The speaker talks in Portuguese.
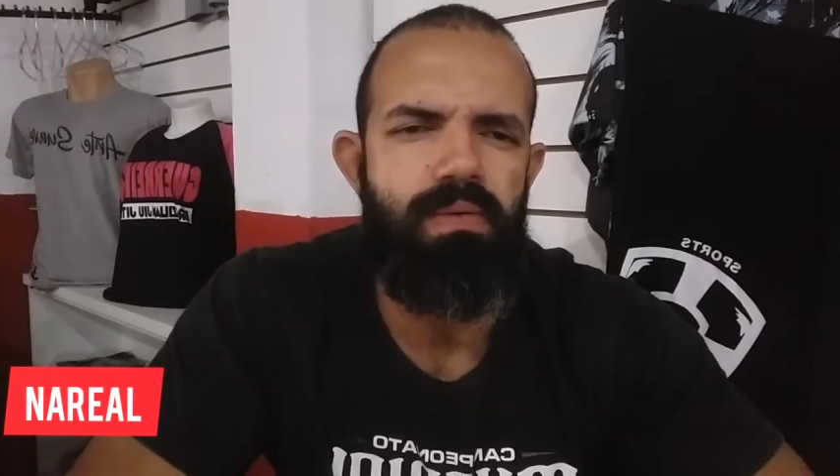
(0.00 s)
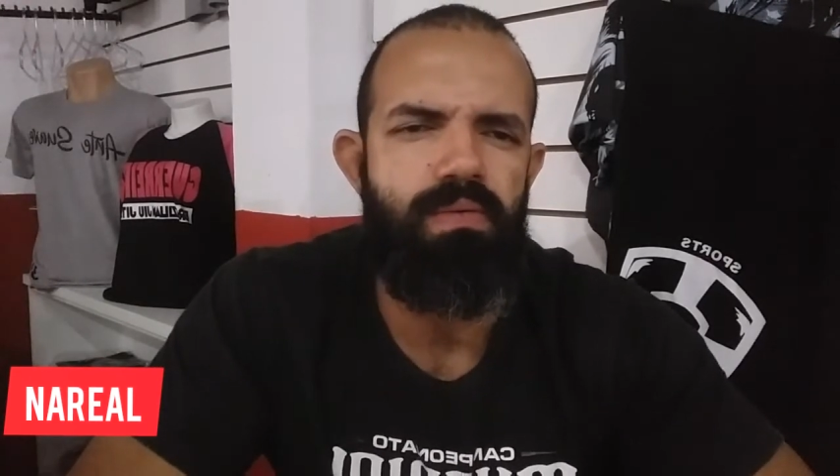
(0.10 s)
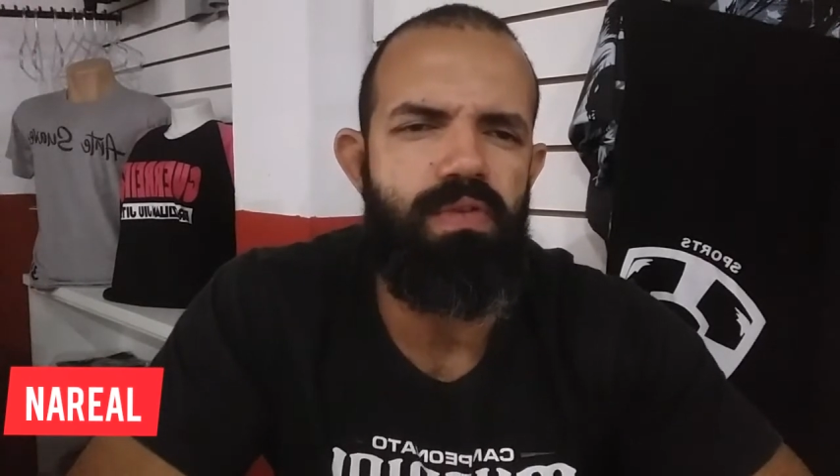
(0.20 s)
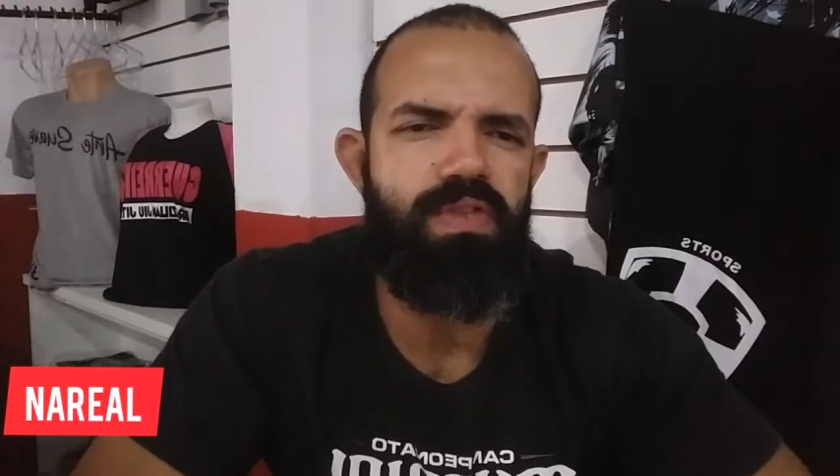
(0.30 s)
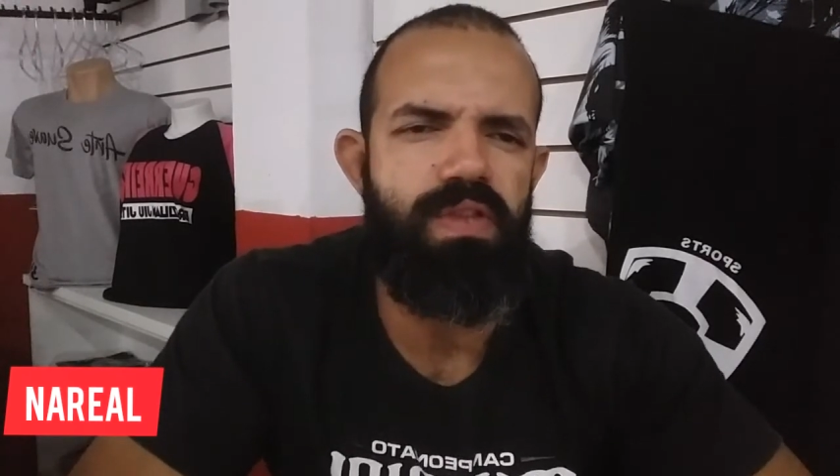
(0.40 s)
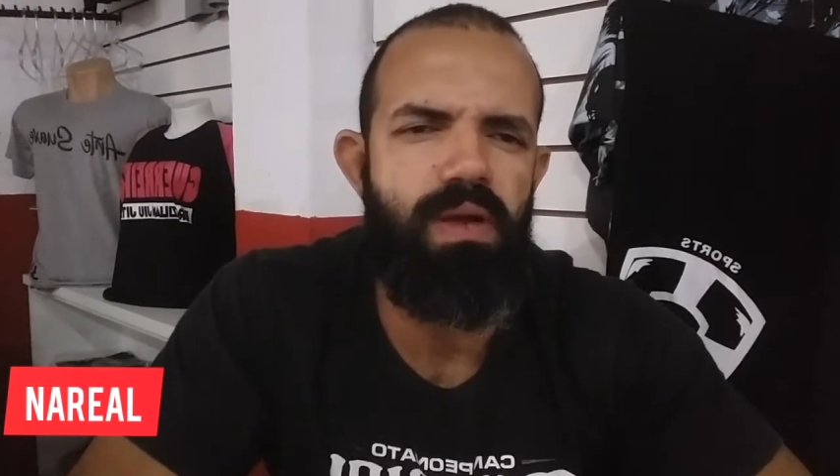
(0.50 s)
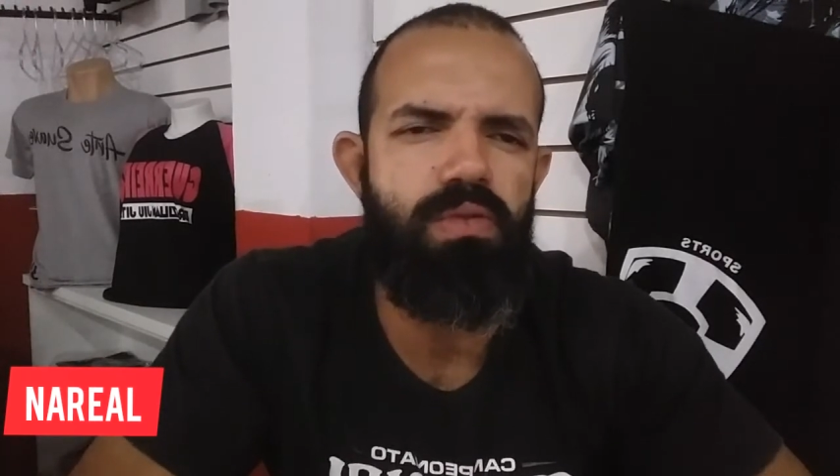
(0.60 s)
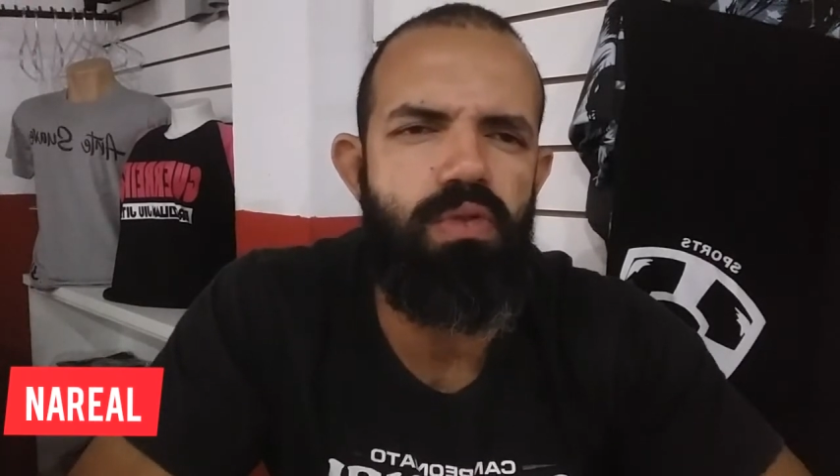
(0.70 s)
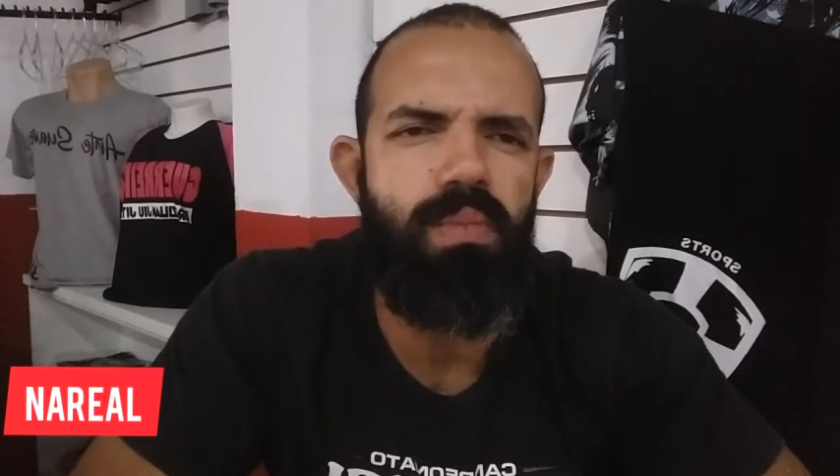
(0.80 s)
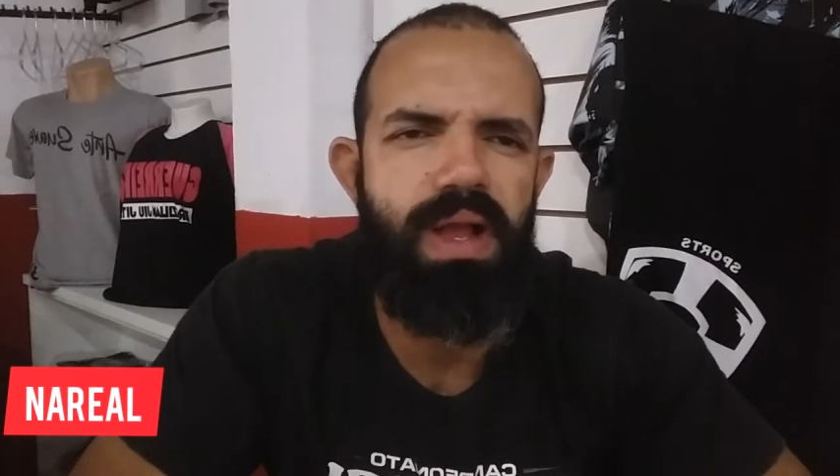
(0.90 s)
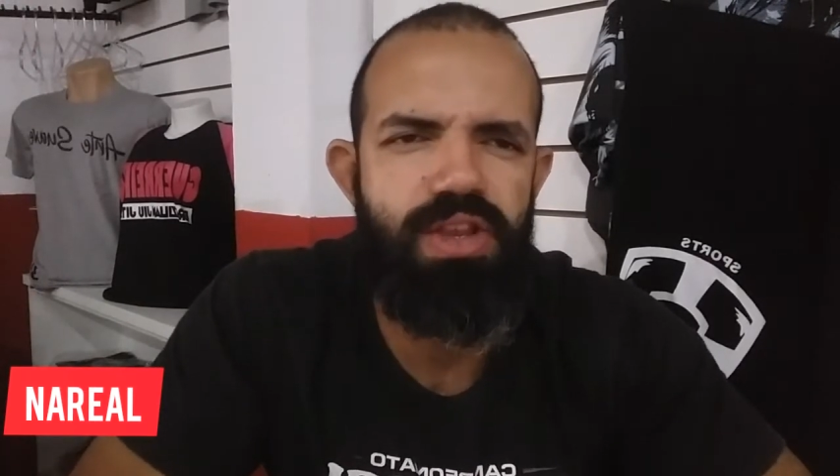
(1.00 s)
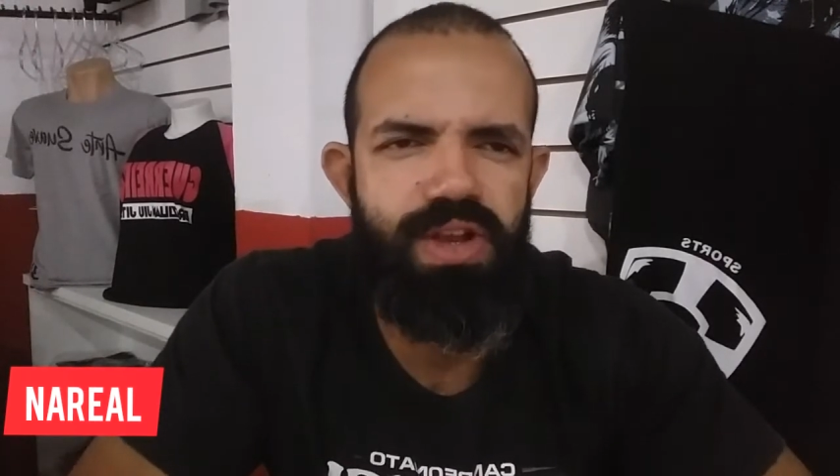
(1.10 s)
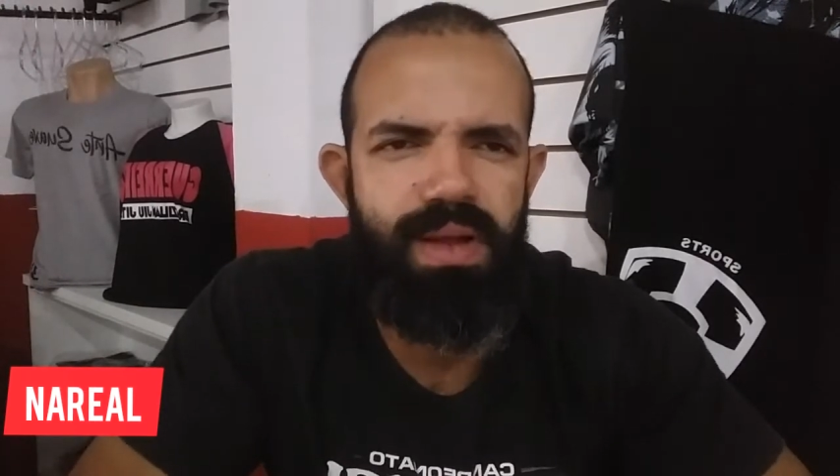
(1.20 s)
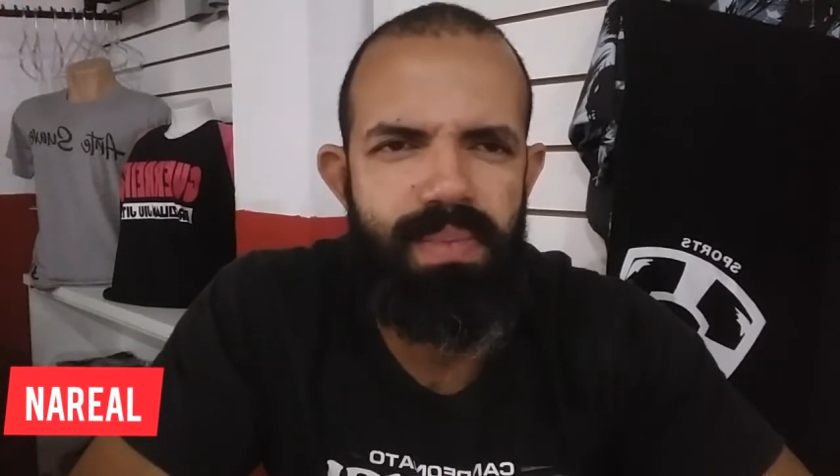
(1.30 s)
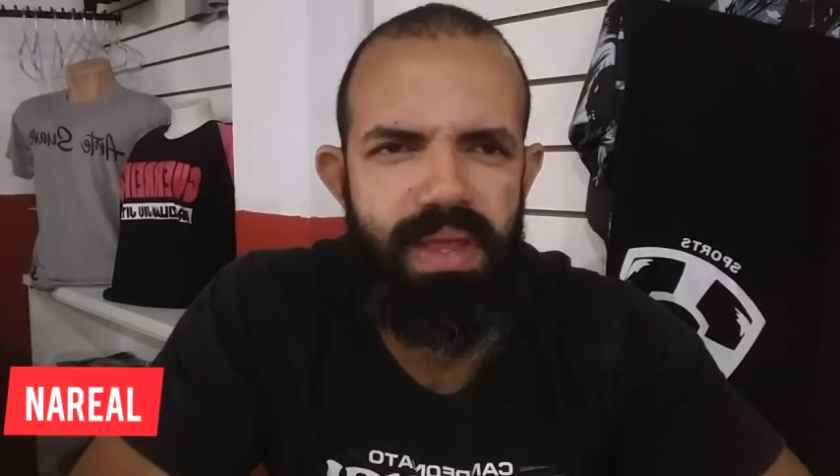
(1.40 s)
você
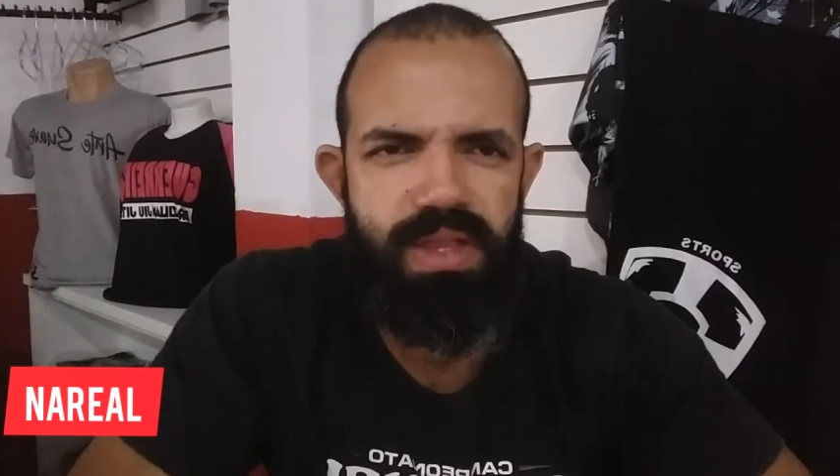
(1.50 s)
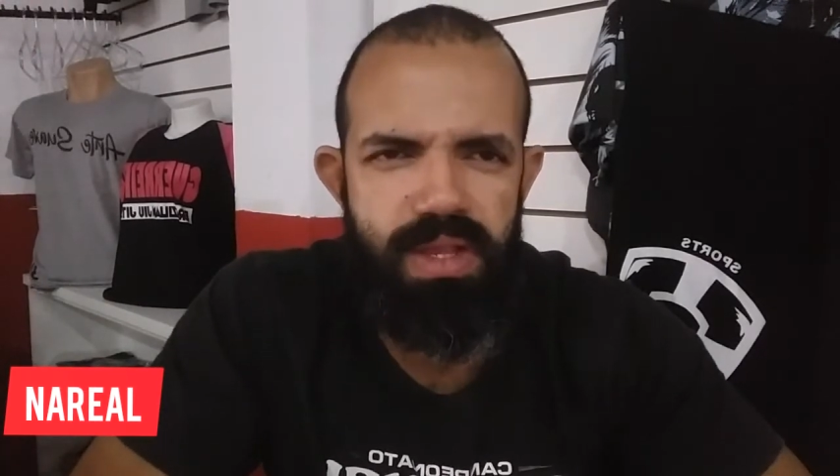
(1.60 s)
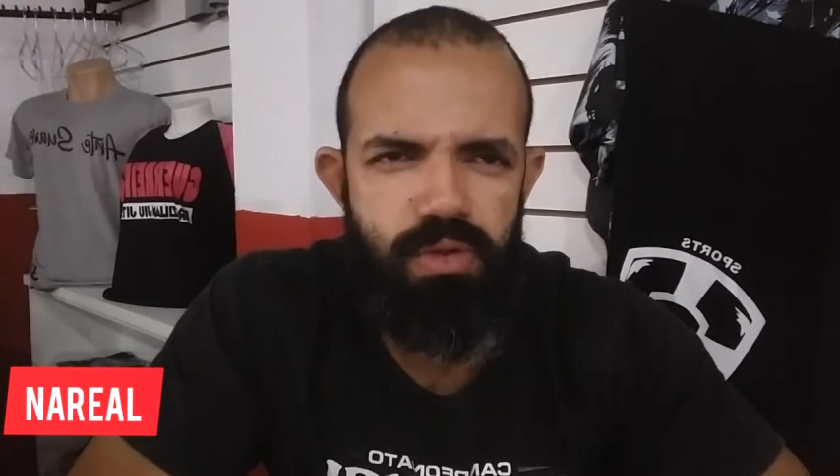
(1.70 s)
automaticamente se